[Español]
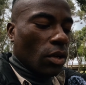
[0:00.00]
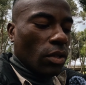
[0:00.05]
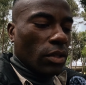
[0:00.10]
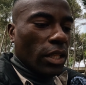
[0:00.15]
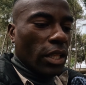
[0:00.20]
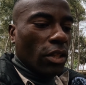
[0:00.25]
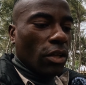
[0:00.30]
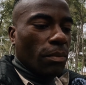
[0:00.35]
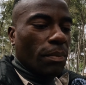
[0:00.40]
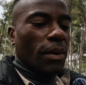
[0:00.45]

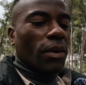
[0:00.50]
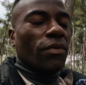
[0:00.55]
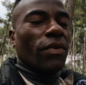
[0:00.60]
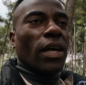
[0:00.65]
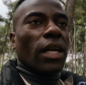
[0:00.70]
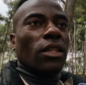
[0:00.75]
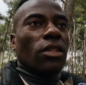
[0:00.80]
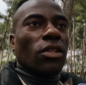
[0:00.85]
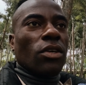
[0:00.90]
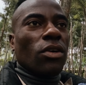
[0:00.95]
Contenido
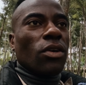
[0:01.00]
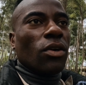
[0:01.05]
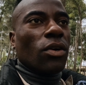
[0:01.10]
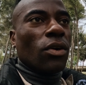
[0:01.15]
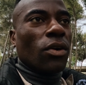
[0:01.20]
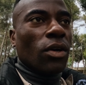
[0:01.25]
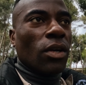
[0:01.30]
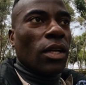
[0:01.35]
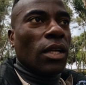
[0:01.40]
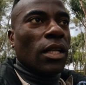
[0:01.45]

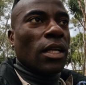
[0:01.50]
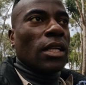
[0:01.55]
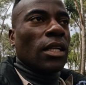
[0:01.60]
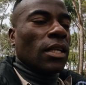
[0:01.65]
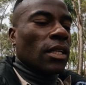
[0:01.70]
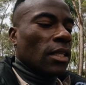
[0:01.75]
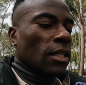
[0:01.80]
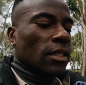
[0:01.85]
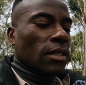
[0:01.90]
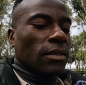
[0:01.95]
perfecto,
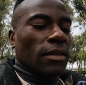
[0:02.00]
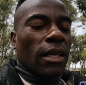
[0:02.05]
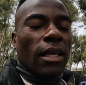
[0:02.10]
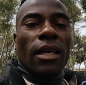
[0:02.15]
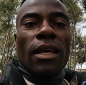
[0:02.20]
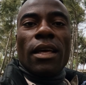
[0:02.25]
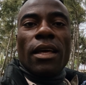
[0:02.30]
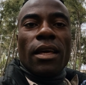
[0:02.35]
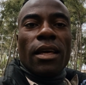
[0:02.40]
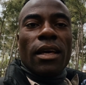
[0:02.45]

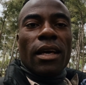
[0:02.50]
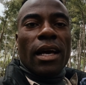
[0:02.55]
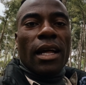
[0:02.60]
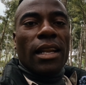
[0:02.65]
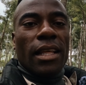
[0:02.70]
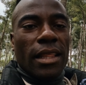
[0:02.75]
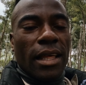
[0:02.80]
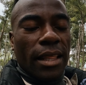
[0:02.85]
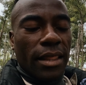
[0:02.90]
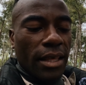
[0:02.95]
eh,
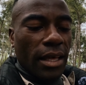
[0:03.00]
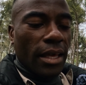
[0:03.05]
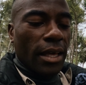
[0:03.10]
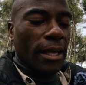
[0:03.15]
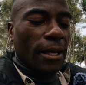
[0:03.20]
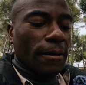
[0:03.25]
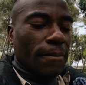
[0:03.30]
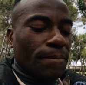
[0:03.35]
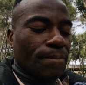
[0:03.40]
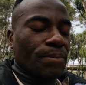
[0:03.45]
calidad
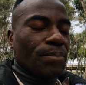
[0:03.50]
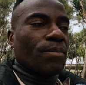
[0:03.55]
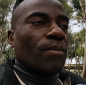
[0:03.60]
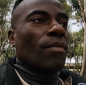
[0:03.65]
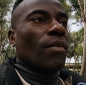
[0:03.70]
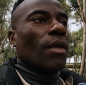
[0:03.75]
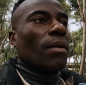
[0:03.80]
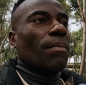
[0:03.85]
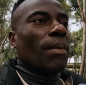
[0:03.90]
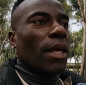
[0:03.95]
de
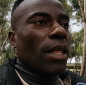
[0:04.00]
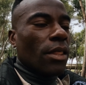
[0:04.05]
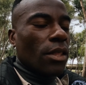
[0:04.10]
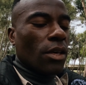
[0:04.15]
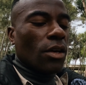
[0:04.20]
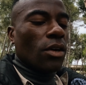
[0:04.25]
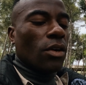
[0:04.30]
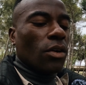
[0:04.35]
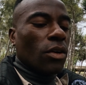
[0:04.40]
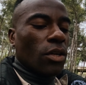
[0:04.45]

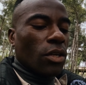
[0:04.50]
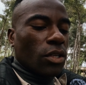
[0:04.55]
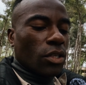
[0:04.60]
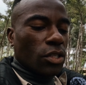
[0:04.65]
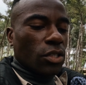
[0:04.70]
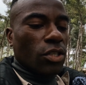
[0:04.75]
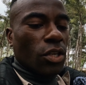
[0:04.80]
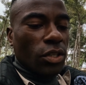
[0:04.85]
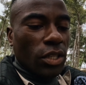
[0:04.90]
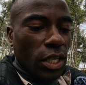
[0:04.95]
vídeo,
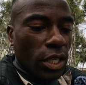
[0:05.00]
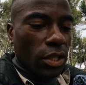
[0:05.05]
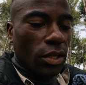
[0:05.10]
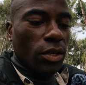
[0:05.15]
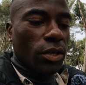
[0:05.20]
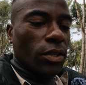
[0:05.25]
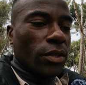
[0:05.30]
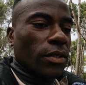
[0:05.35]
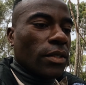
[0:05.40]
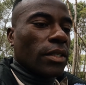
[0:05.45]

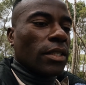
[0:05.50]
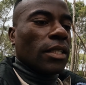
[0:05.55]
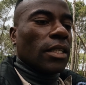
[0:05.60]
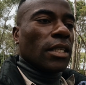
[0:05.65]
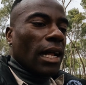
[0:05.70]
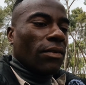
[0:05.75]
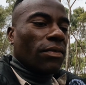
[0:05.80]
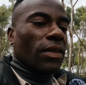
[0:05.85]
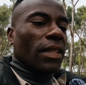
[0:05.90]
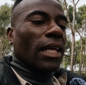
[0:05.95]
sonido.
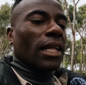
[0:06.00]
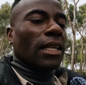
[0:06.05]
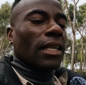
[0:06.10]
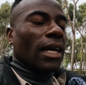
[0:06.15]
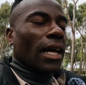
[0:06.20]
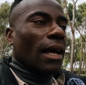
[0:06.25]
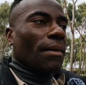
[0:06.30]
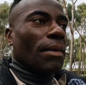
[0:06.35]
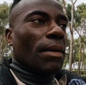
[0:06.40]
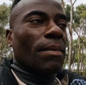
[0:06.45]
Al
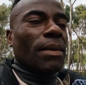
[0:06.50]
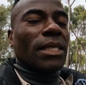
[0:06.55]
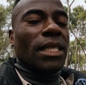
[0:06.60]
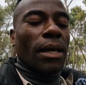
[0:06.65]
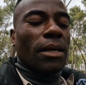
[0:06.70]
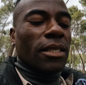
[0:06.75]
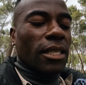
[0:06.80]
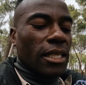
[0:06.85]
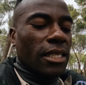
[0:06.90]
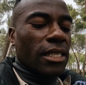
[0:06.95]
final a mí me estaba